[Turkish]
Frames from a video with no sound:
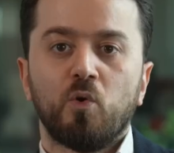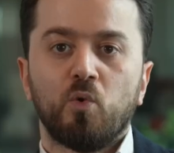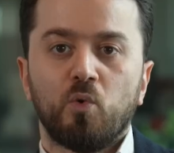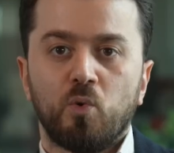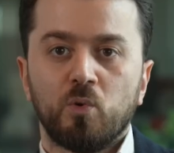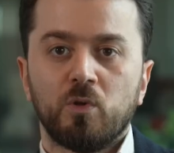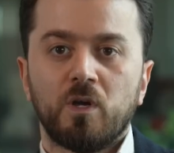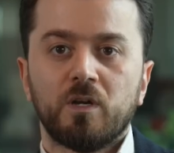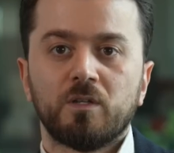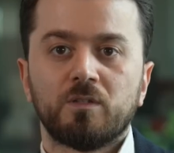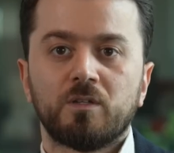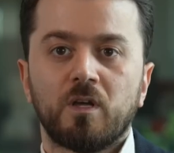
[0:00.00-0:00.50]

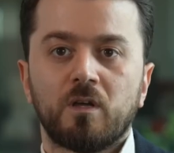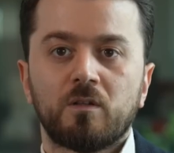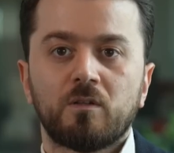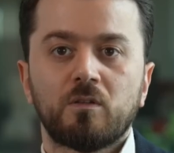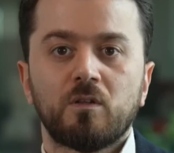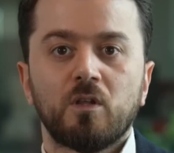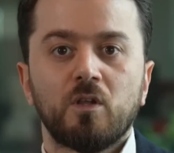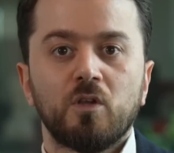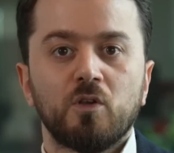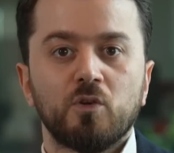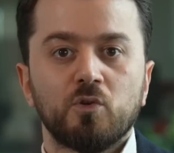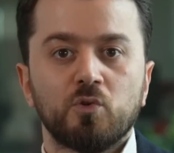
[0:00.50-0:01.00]
Olaydan
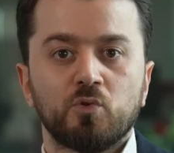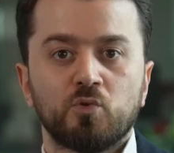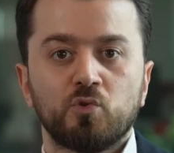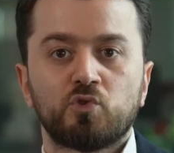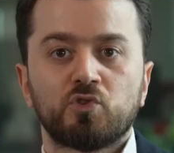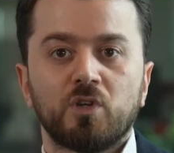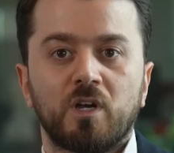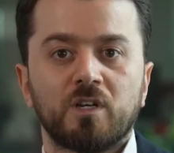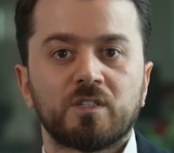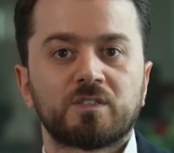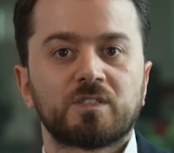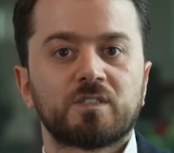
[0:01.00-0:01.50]

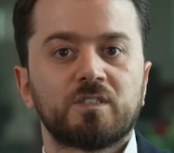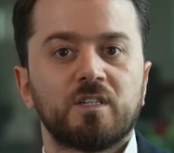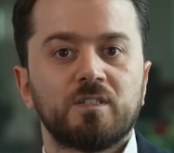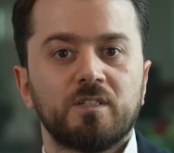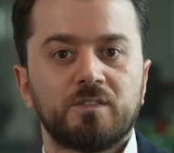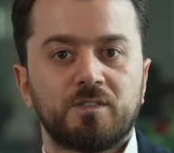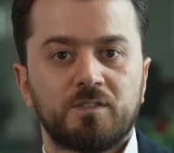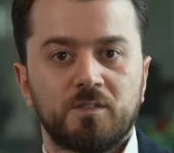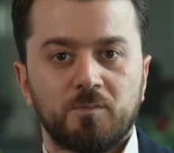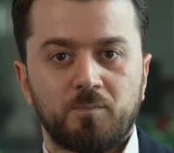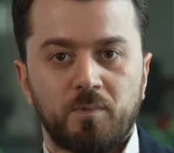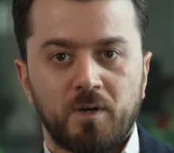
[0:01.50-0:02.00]
Rus askeri
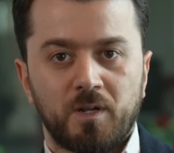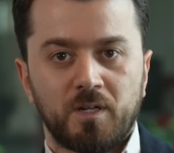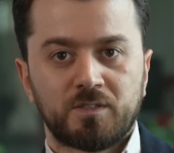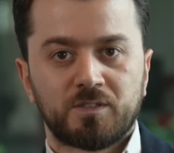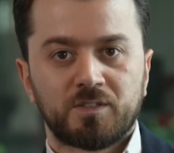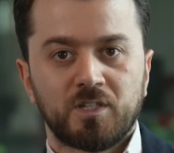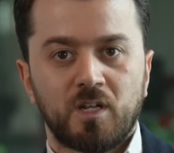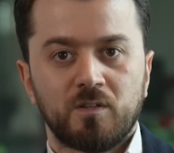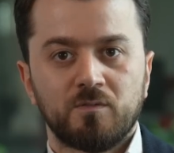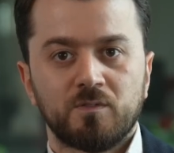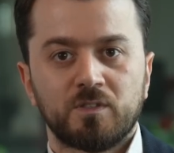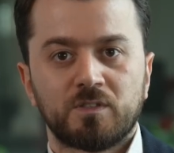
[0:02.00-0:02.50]
istihbarat
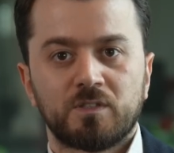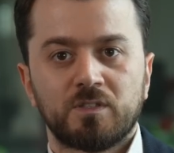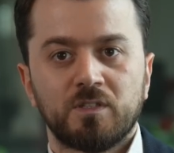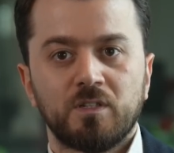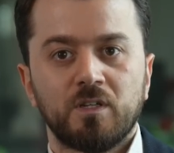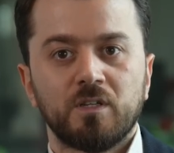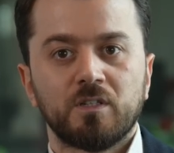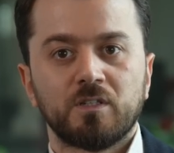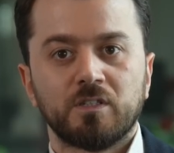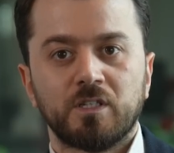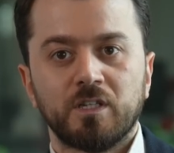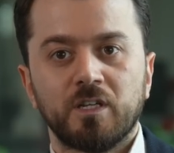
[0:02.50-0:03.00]
servisi
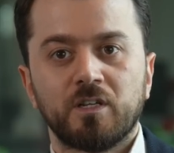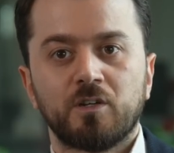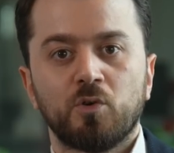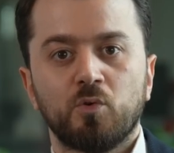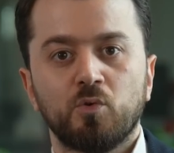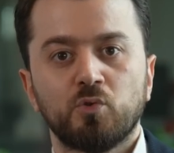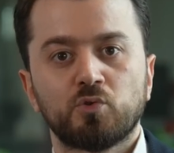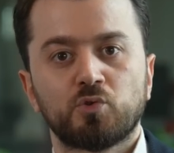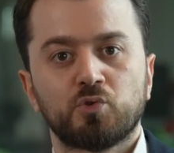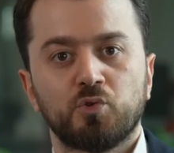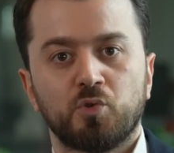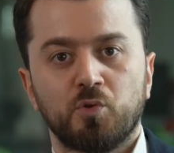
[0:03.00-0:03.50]

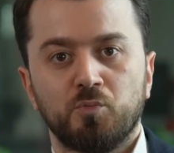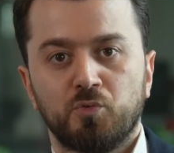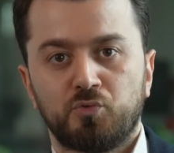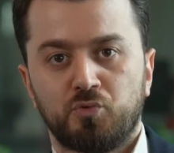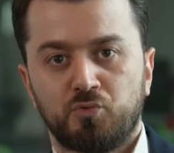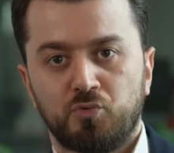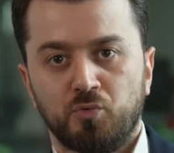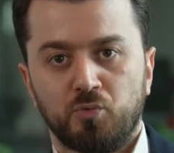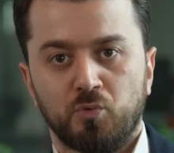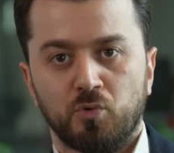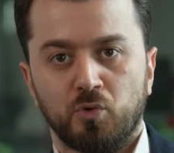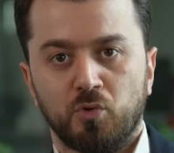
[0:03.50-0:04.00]
GRU sorumu
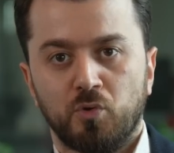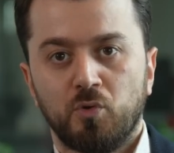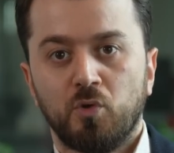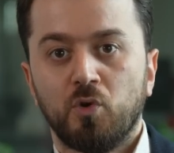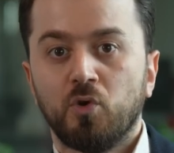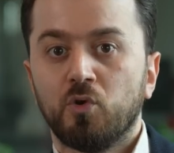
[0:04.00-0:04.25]
tutuldu.